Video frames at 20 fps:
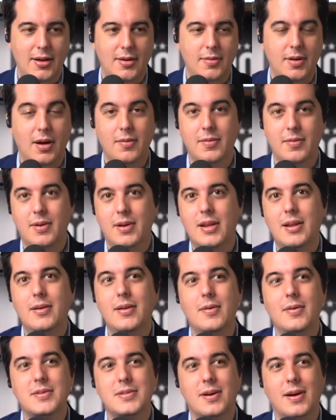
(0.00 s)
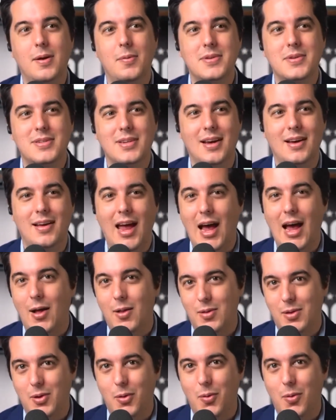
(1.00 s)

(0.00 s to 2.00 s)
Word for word: No, scusate, era Al Gore.